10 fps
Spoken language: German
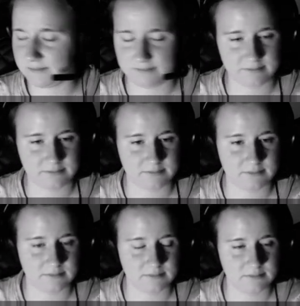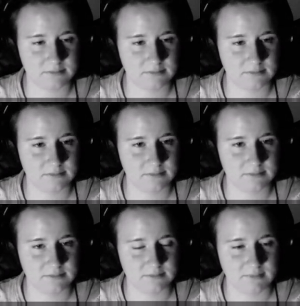Ich schwätze doch Deutsch.
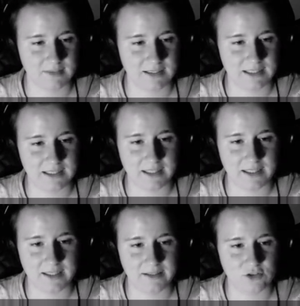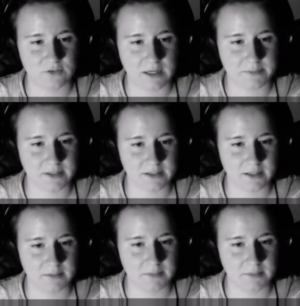Also, was, Nein, Schwaben sind keine